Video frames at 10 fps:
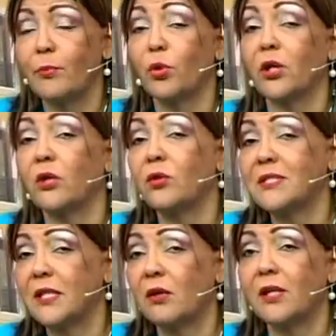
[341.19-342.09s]
por qué no
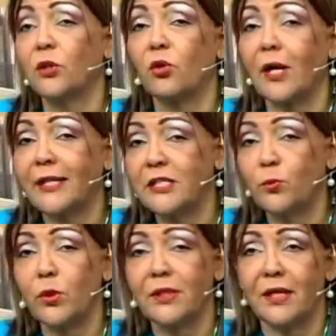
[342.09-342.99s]
decirlo, ante
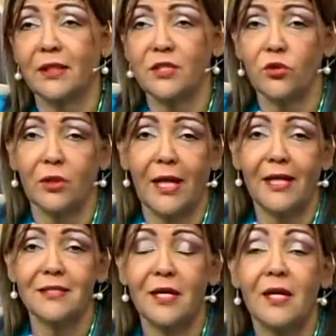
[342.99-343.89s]
organismos
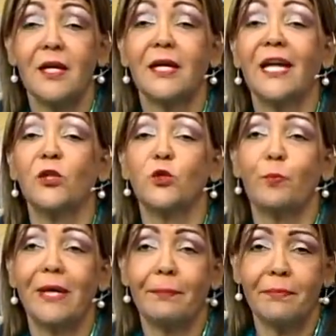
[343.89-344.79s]
internacionales que nos
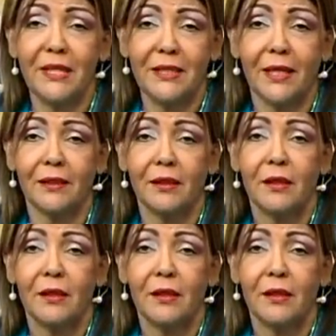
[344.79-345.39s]
permitan